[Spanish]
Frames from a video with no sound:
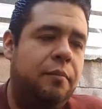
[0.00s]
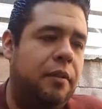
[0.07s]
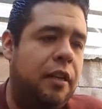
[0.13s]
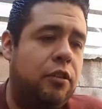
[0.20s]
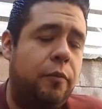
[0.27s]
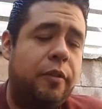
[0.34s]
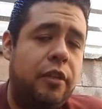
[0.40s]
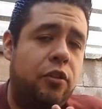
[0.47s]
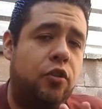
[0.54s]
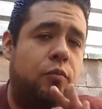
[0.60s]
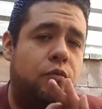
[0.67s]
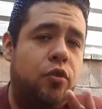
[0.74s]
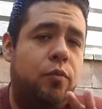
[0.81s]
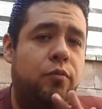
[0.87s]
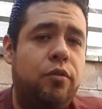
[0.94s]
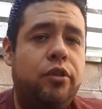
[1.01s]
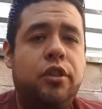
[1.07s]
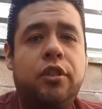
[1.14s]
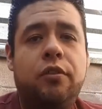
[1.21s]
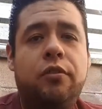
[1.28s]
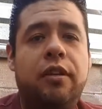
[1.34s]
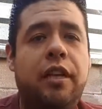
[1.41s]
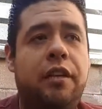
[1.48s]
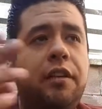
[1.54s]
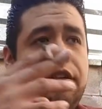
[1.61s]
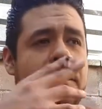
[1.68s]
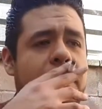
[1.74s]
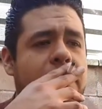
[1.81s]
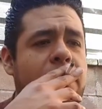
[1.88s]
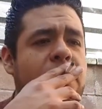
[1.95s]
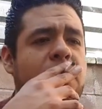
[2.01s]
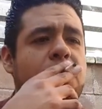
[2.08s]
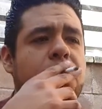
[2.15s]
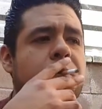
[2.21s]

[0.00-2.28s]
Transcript: Me la estoy pasando muy, muy chingón, la neta.